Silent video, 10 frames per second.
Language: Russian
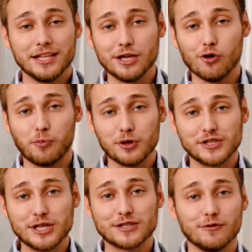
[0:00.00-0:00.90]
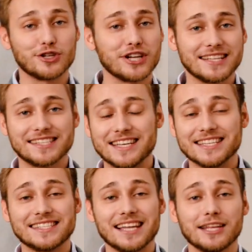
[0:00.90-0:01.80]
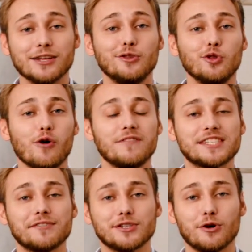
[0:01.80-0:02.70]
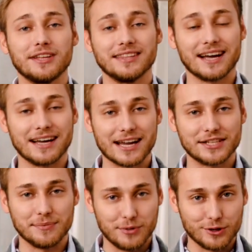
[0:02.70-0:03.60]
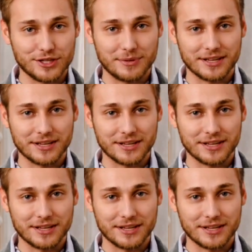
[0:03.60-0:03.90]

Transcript: Не упусти свой шанс и стань новой звездой на карте бьюти